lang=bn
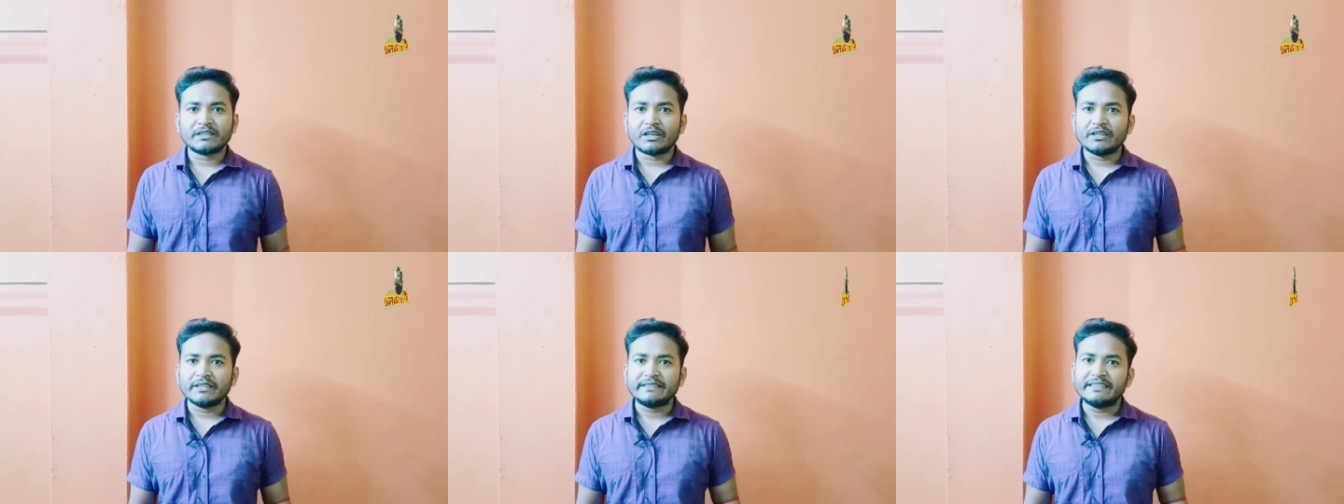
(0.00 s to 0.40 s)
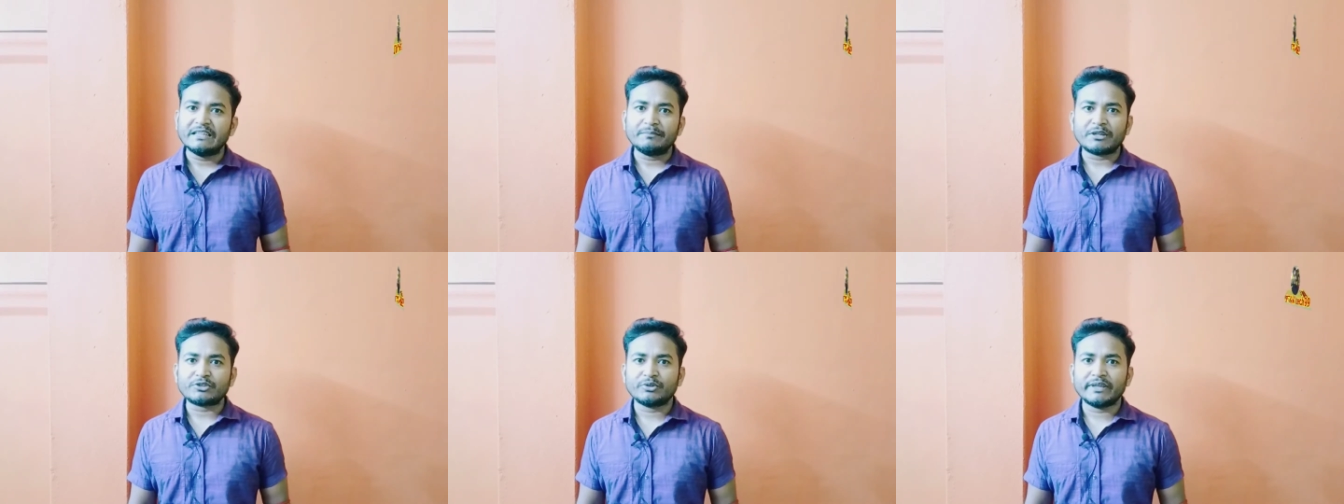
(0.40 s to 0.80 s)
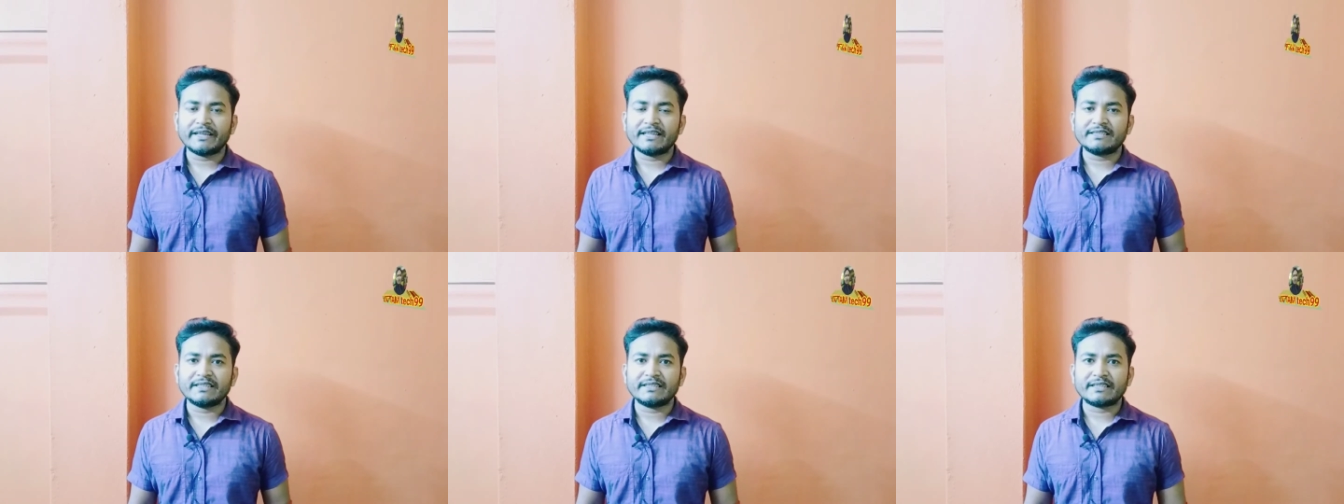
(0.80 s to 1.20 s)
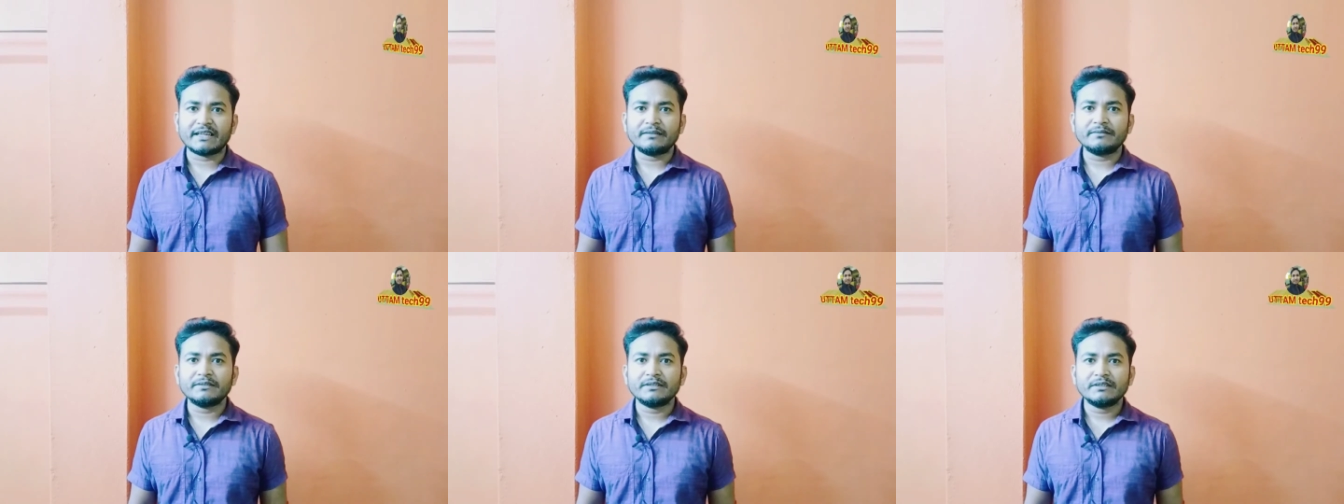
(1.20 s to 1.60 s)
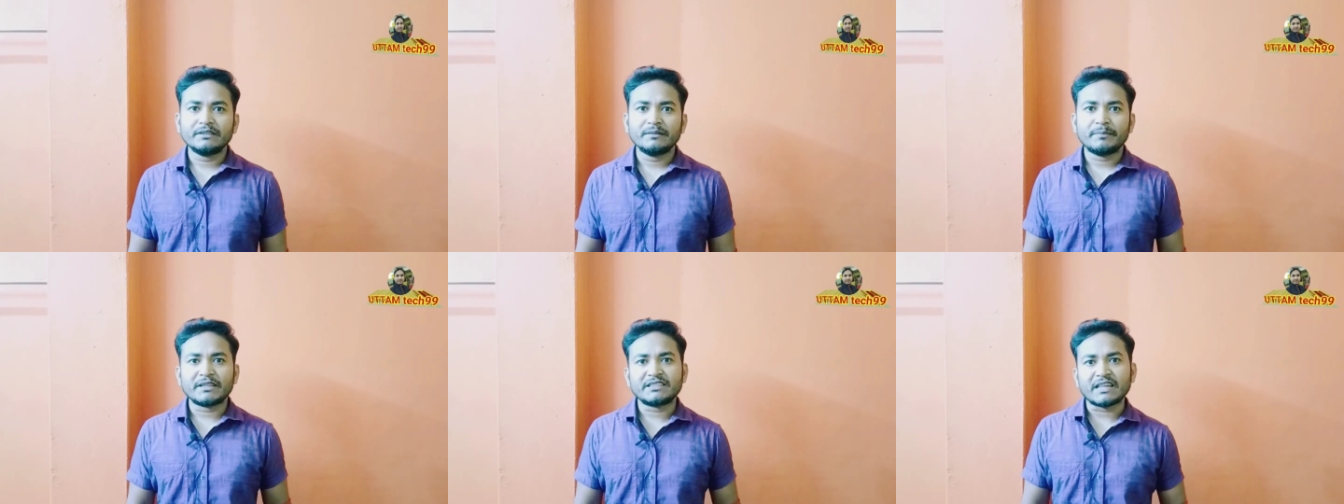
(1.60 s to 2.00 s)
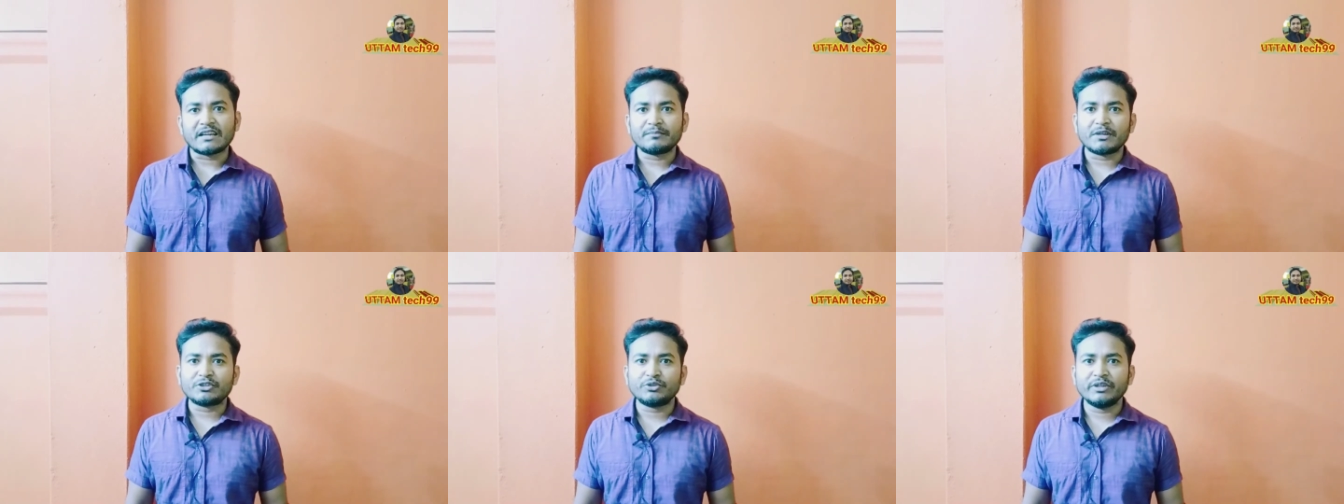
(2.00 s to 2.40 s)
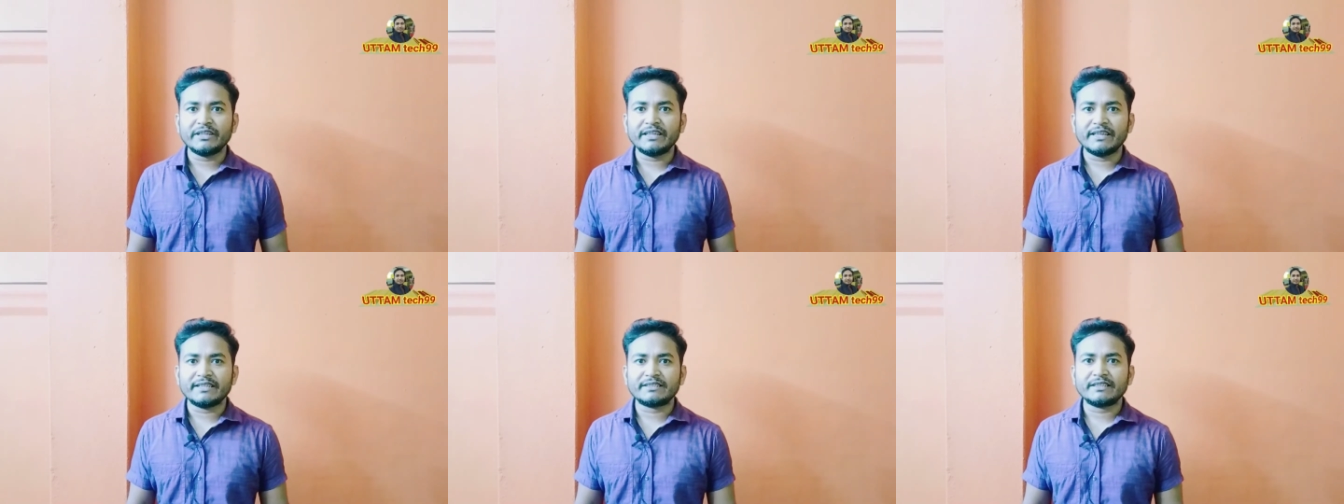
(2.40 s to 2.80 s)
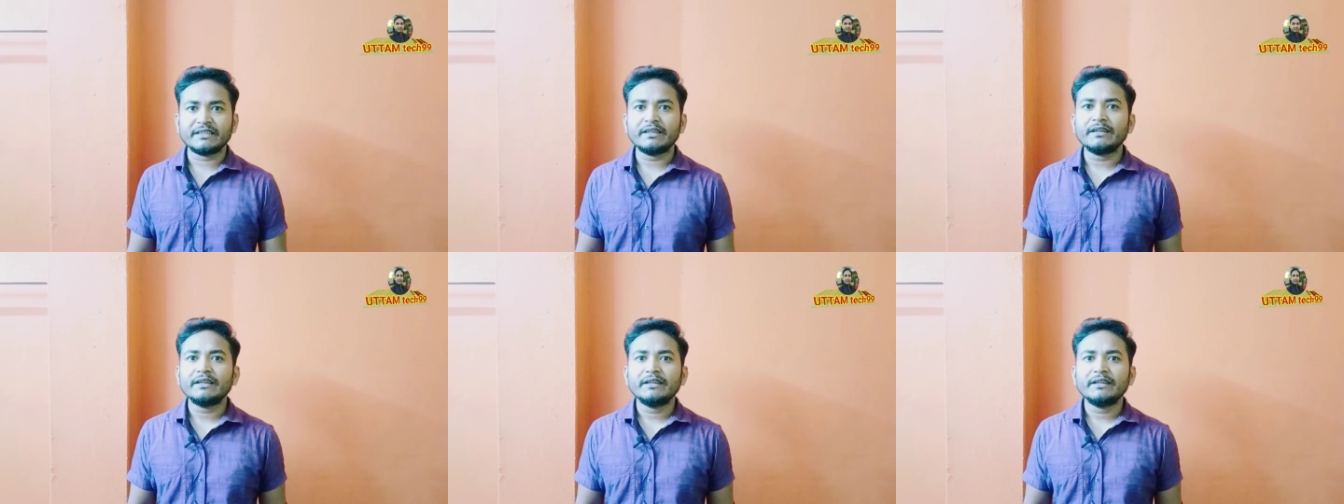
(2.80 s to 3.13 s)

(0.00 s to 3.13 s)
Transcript: তাহলে তিন মাস হয়ে গেছে এটা বা চার মাস হয়ে গিয়েছে